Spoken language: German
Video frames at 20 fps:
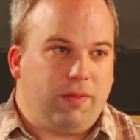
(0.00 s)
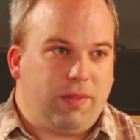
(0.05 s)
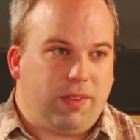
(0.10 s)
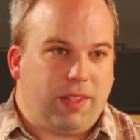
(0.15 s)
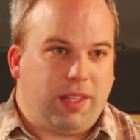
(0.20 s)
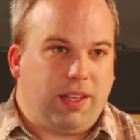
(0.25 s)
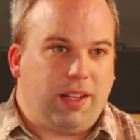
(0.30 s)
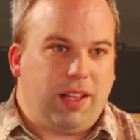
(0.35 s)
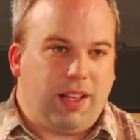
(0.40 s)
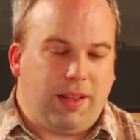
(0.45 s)

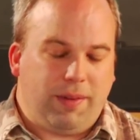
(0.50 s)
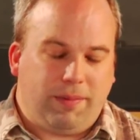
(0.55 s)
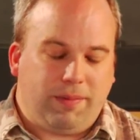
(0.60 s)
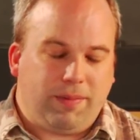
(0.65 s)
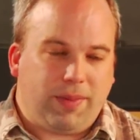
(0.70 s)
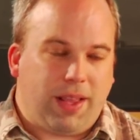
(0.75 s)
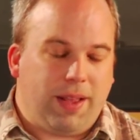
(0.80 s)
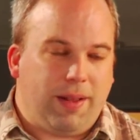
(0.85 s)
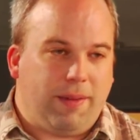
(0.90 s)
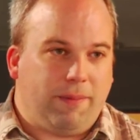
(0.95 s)
jeder,
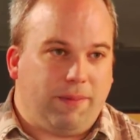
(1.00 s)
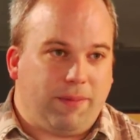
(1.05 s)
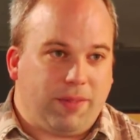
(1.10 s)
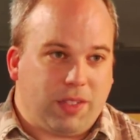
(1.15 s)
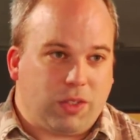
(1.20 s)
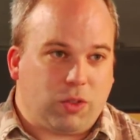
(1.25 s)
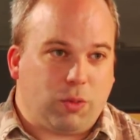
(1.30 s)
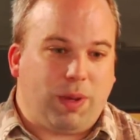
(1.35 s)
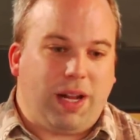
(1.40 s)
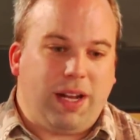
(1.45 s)
ähm,
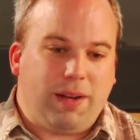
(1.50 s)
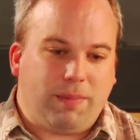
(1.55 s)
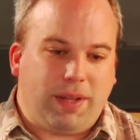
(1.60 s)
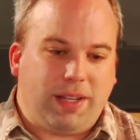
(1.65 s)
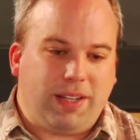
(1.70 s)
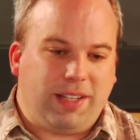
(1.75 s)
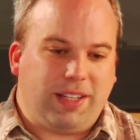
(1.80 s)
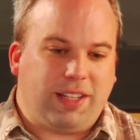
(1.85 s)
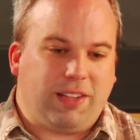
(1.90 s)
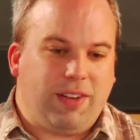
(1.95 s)
sobald
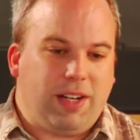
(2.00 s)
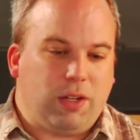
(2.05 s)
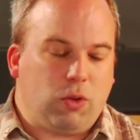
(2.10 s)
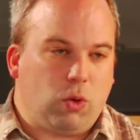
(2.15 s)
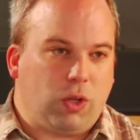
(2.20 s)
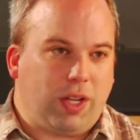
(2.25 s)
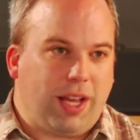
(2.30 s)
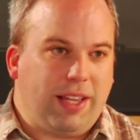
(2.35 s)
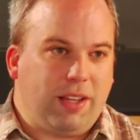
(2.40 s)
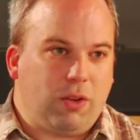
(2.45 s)
man in den
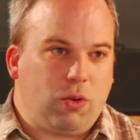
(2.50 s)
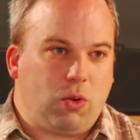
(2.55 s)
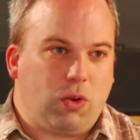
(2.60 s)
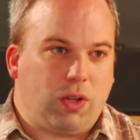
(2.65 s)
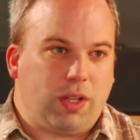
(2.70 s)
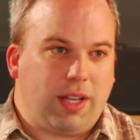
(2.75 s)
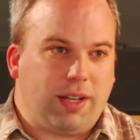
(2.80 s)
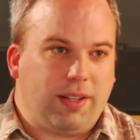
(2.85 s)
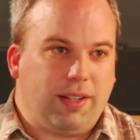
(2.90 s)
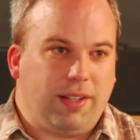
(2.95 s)
Quellcode reingucken
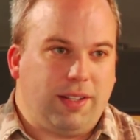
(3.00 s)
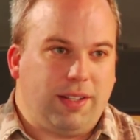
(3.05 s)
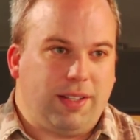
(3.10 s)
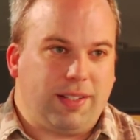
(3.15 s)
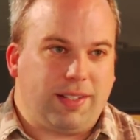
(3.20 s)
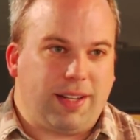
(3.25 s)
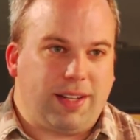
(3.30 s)
kann, ist